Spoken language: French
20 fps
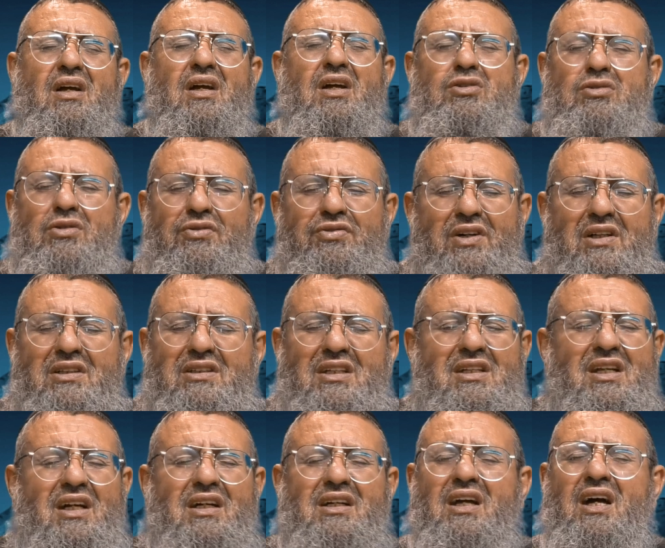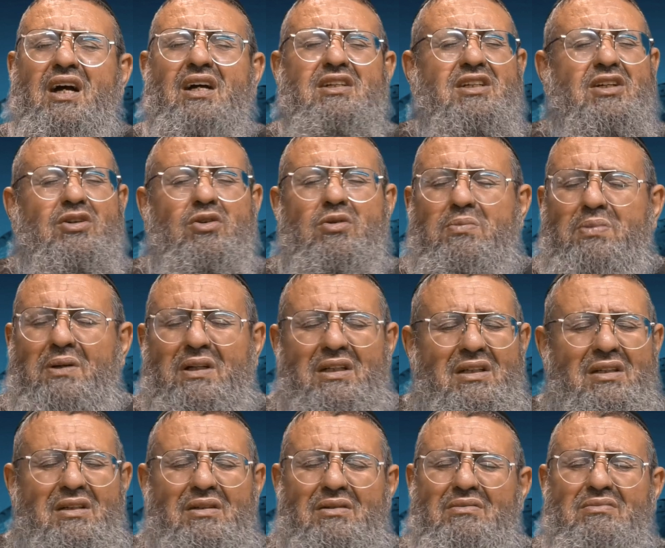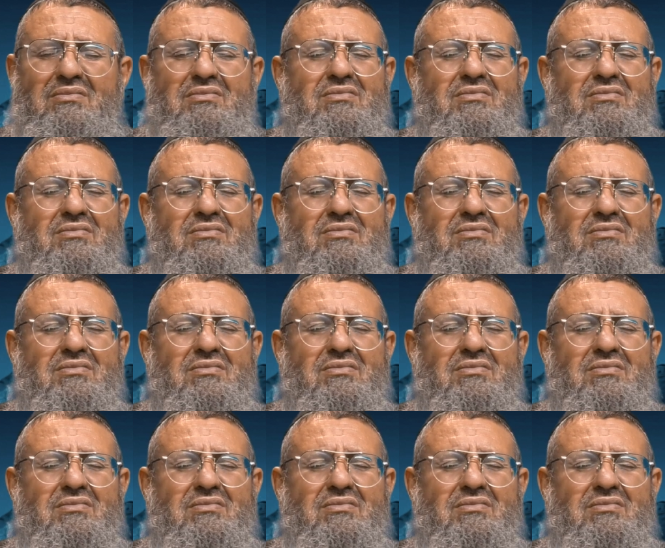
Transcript: Et je ferai de Tzedaka, j'ai compris.